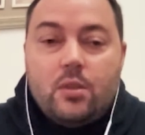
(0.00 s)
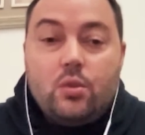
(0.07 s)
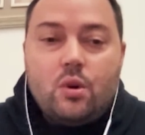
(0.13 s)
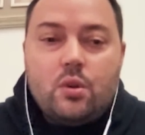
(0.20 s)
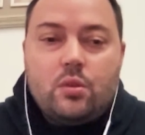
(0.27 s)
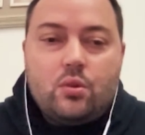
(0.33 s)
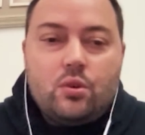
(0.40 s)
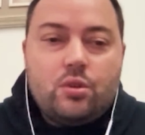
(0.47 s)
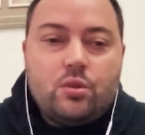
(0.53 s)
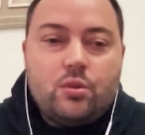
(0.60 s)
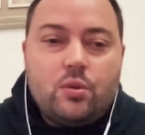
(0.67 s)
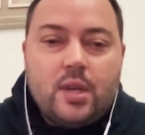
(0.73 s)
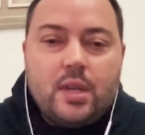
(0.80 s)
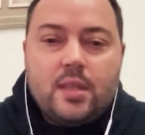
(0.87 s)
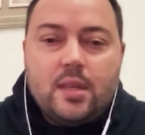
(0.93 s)
Но то,
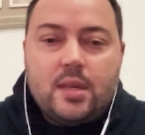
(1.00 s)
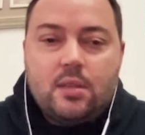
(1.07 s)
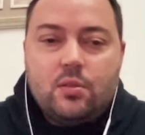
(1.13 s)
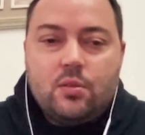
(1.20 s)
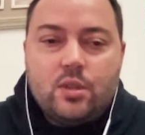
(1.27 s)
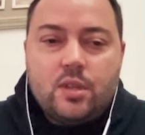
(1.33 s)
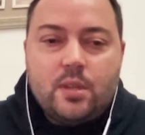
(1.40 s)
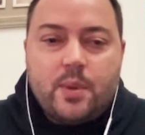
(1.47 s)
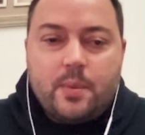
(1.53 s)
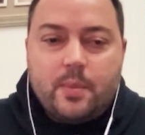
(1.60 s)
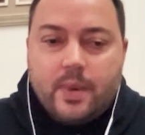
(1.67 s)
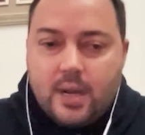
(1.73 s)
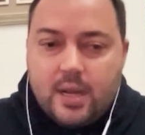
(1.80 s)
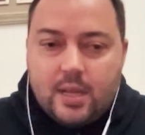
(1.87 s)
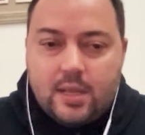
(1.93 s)
что это разносят
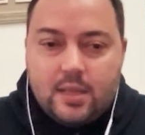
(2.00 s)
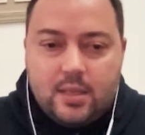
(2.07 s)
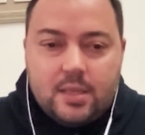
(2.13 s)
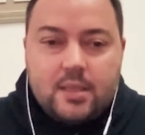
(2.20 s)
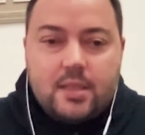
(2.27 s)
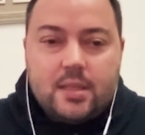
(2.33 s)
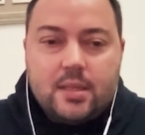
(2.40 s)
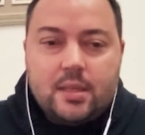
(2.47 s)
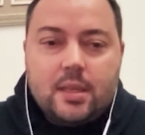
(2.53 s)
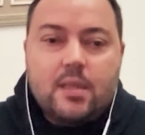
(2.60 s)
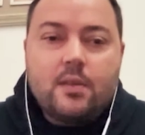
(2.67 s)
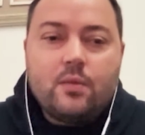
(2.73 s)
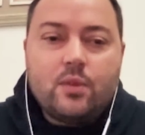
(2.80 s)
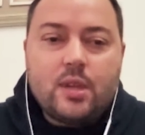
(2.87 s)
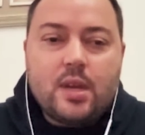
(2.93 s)
пропагандисты,
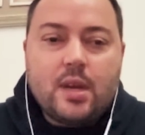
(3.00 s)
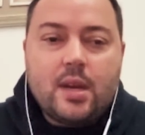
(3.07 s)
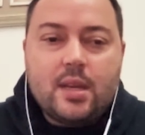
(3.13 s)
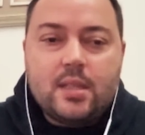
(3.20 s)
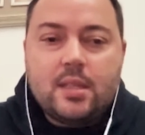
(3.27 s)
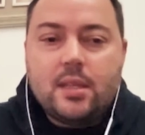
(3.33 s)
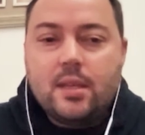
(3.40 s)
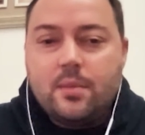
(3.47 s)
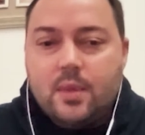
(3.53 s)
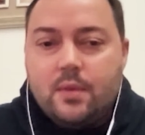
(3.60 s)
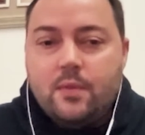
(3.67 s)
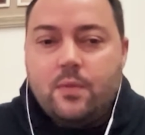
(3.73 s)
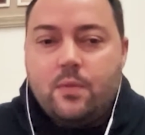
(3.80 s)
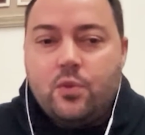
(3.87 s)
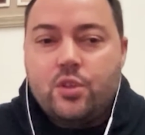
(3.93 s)
это вот как раз-таки мне
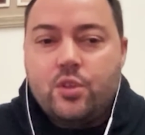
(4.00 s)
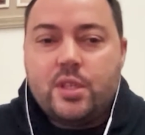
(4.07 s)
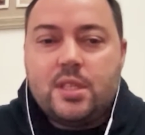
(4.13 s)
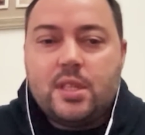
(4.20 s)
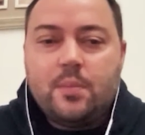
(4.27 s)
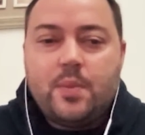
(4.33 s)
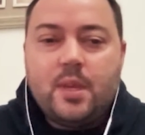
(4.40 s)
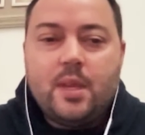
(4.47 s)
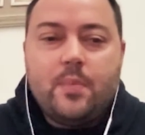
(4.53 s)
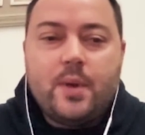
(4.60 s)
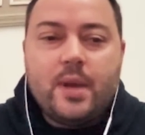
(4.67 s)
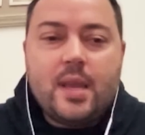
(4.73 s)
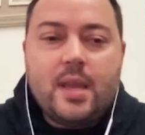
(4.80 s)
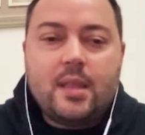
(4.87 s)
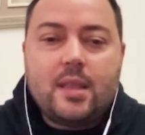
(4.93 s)
в большей степени
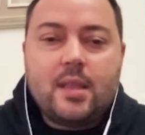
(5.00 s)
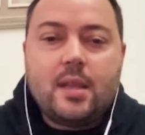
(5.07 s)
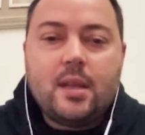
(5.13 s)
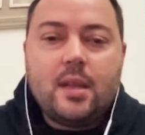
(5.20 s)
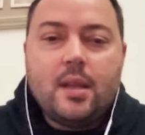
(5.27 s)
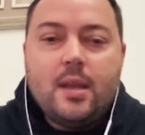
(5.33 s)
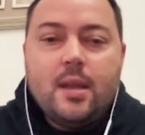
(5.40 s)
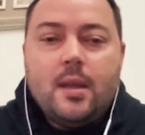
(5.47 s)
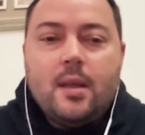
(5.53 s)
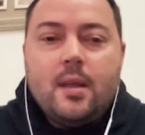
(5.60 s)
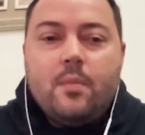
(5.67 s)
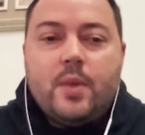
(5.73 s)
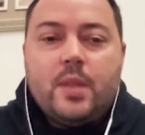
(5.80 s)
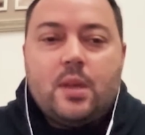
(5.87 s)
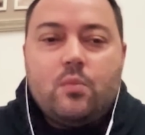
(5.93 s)
понятно,
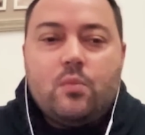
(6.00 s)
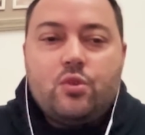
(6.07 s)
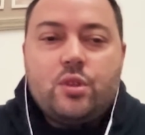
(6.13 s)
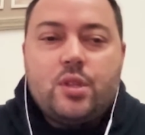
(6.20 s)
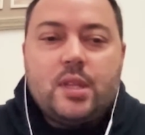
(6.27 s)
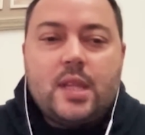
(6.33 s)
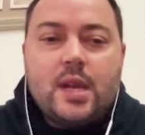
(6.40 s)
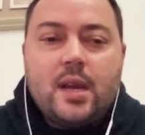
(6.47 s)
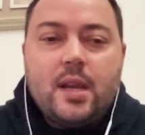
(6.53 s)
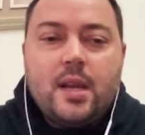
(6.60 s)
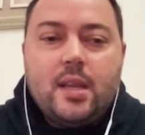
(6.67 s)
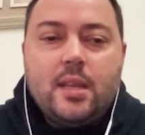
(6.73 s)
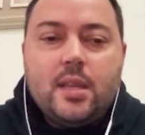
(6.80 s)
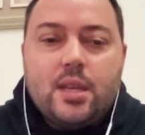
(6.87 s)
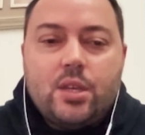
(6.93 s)
потому что так
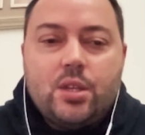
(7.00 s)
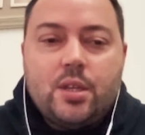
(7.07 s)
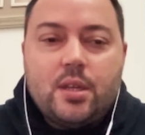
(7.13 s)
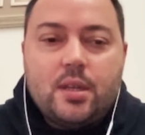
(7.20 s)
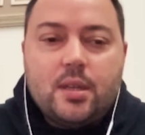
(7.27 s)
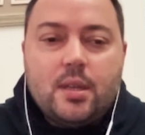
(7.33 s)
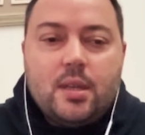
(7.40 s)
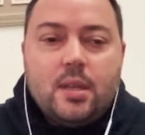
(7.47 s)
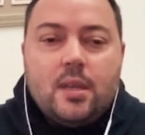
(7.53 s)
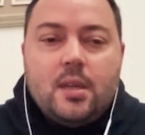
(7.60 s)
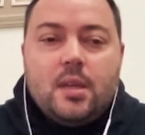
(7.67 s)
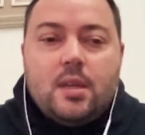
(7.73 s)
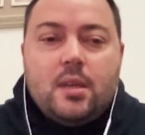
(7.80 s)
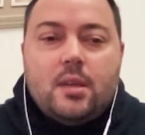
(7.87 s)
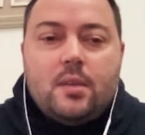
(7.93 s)
или иначе
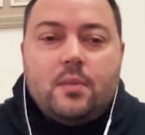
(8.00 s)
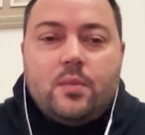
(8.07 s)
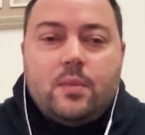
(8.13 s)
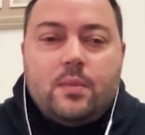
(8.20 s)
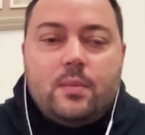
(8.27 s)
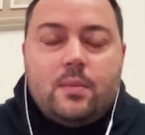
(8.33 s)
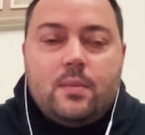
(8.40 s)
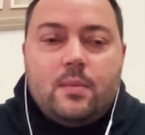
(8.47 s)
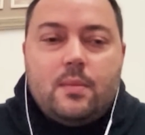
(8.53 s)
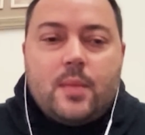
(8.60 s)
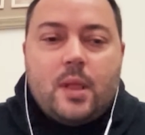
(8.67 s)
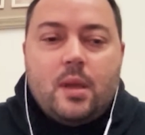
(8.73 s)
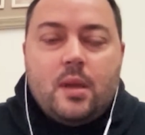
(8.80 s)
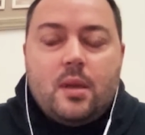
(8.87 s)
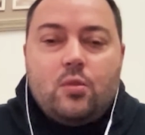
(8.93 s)
э,
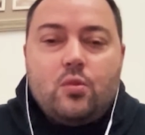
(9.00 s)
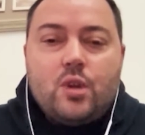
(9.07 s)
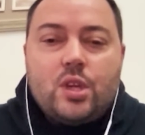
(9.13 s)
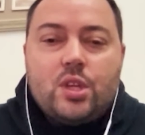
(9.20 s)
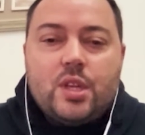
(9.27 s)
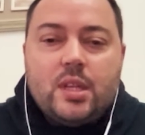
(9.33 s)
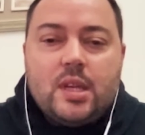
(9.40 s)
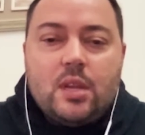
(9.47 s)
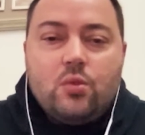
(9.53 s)
Лукашенко